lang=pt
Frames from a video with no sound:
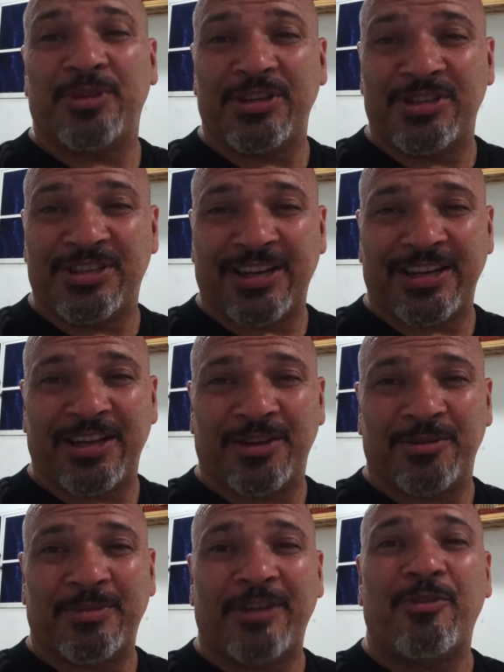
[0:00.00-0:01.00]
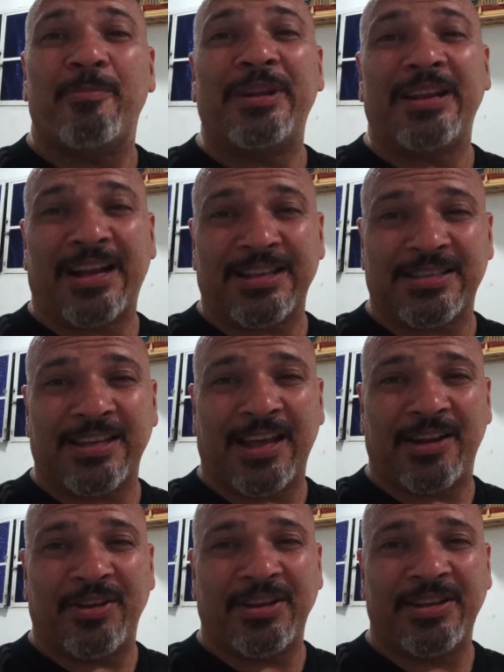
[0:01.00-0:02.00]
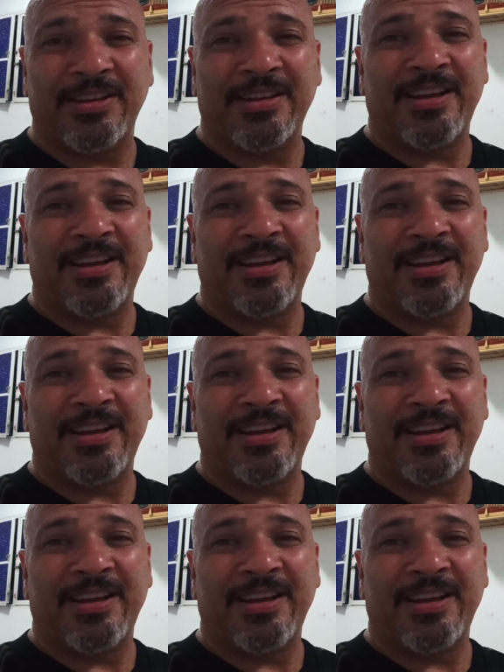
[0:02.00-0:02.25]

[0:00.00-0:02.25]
do Rio de Janeiro. Mas vamos brincar sério, hein?